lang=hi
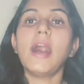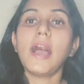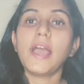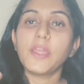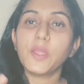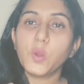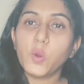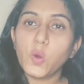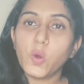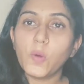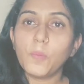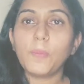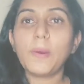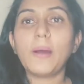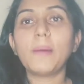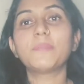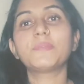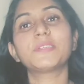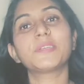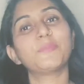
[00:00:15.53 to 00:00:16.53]
I hope
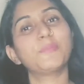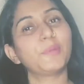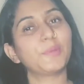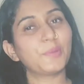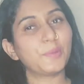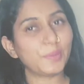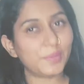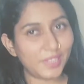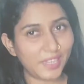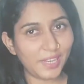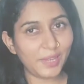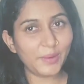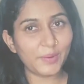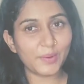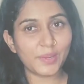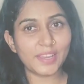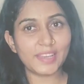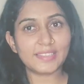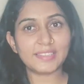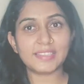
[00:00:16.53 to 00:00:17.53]
आप सब बिल्कुल ठीक
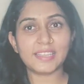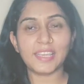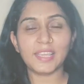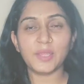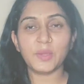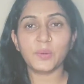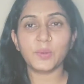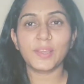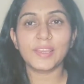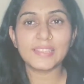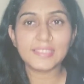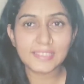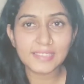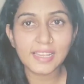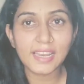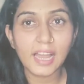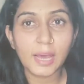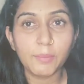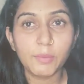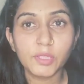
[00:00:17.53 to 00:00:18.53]
होंगे सही होंगे
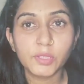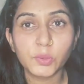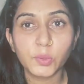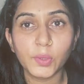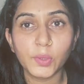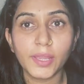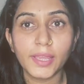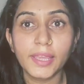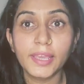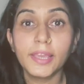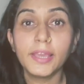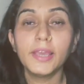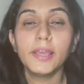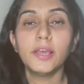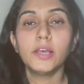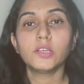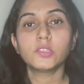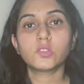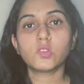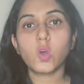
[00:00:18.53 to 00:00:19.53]
सलामत होंगे
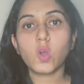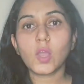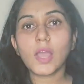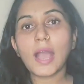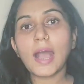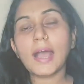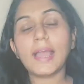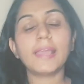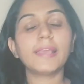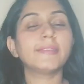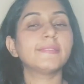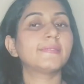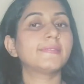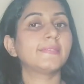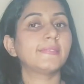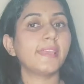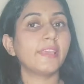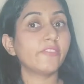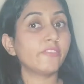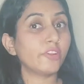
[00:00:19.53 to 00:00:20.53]
सो So
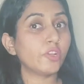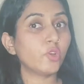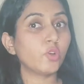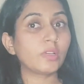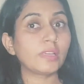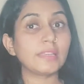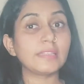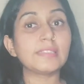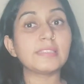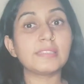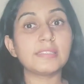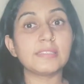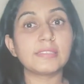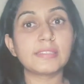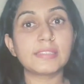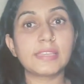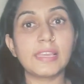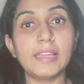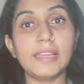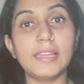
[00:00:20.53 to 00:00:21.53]
guys ये वीडियो किस चीज़
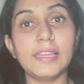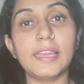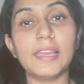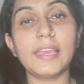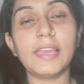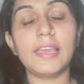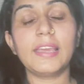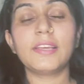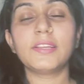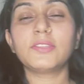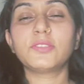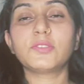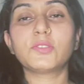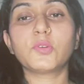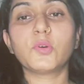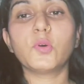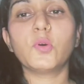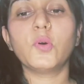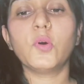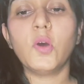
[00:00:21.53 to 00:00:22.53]
के लिए है
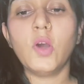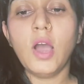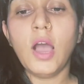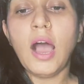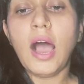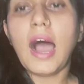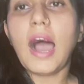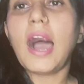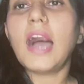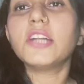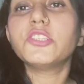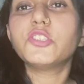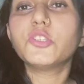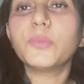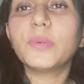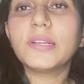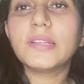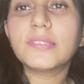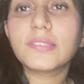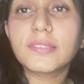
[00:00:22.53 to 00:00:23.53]
सो So आज जो
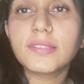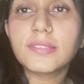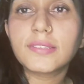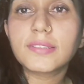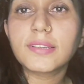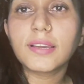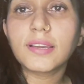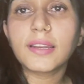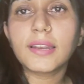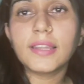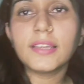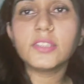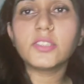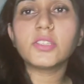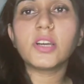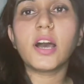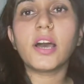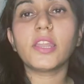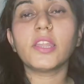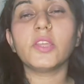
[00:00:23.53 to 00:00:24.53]
मैं डिस्कस करने
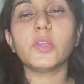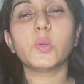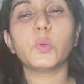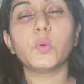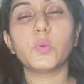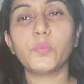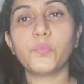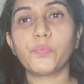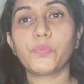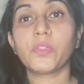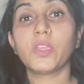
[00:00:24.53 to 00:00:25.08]
जा रही हूँ